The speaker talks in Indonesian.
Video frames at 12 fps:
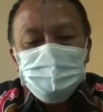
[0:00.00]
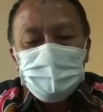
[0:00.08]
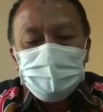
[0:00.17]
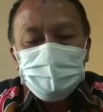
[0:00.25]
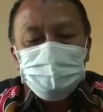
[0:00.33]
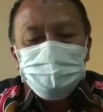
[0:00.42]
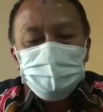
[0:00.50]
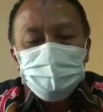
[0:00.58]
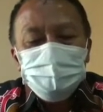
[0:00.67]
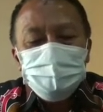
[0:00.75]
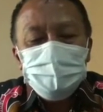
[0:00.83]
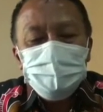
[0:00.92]
masih
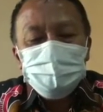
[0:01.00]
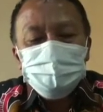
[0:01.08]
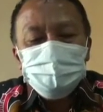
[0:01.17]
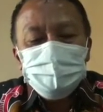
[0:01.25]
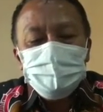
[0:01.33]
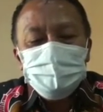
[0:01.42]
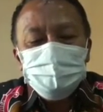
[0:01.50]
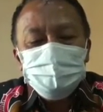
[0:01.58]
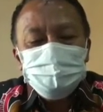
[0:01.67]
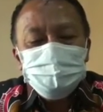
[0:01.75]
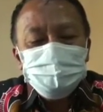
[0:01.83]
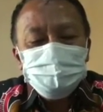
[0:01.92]
perlu dilakukan
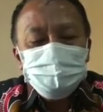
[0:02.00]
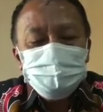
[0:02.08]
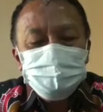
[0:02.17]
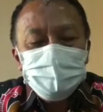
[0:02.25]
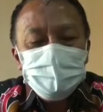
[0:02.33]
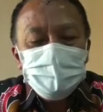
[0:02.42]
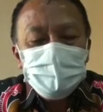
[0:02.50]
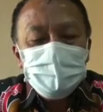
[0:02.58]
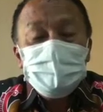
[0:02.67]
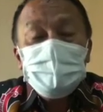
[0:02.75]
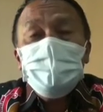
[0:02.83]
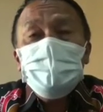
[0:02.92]

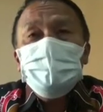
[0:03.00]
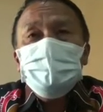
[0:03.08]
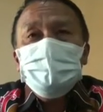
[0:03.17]
penyekatan